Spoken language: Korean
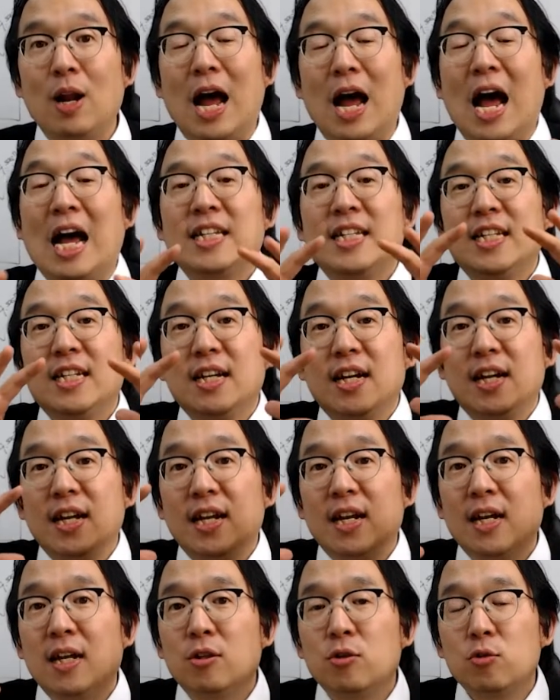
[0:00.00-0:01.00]

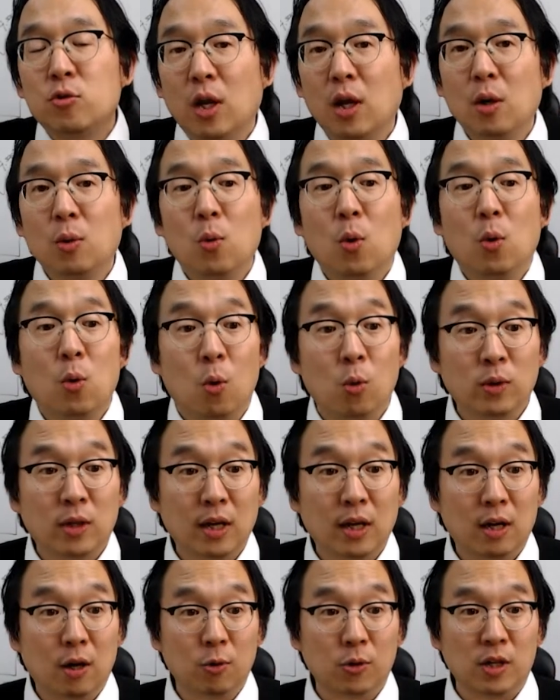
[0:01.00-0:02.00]
아시아의 최고
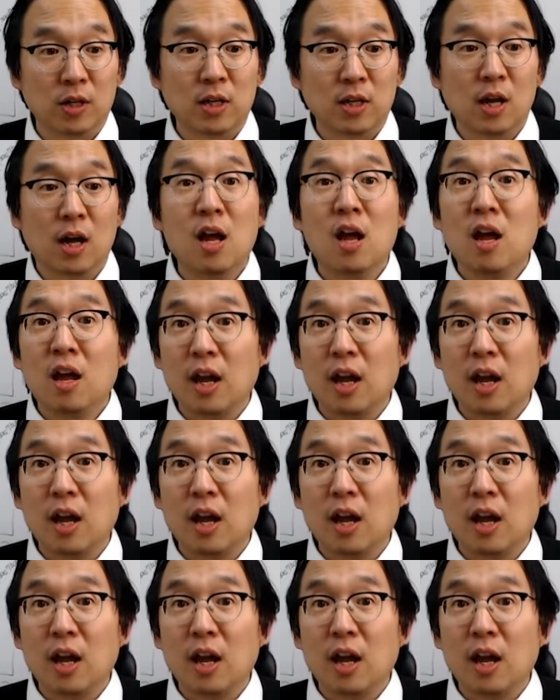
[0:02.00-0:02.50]
공대가 어디냐?